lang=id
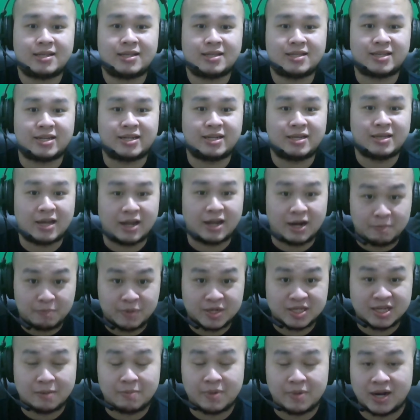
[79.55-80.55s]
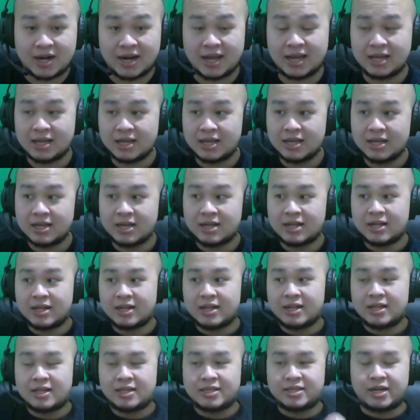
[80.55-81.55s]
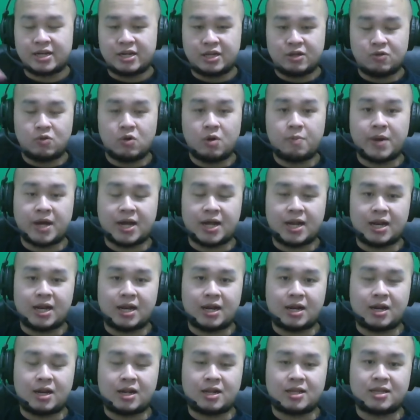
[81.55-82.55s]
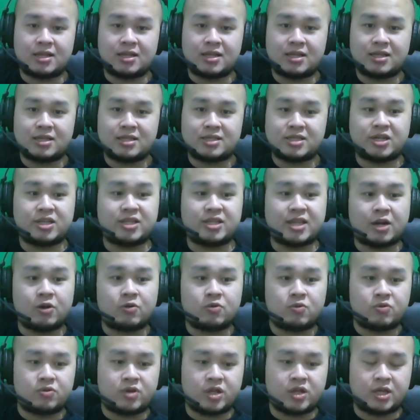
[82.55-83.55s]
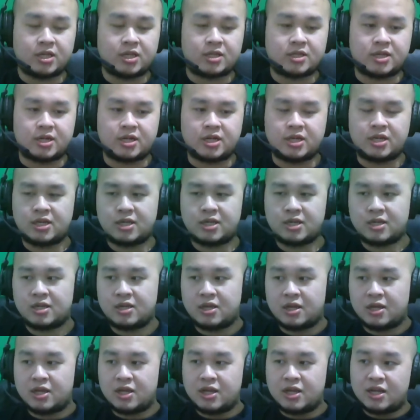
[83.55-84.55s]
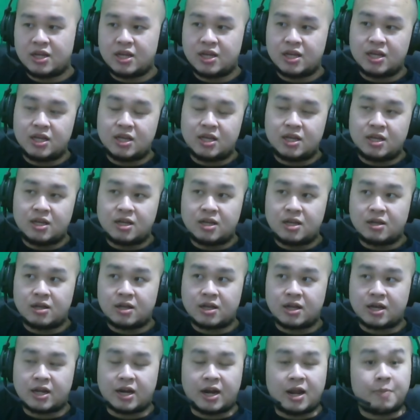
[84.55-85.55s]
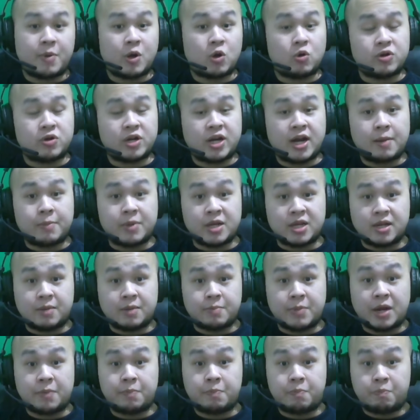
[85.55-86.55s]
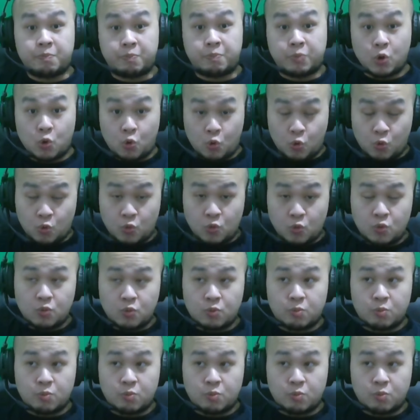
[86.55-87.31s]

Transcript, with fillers: Jadi harap bersabarlah. Jadi gue bakal cerita dulu dikit, jadi kenapa kok namanya Mad Brew?